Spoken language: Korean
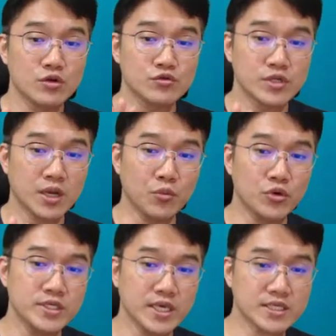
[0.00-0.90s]
우리가
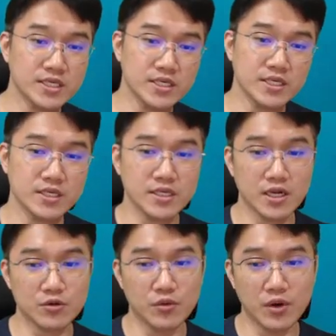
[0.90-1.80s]

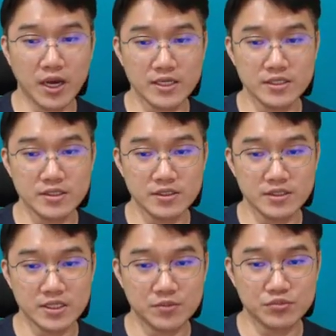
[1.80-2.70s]
모이에킹이라고 하는 이제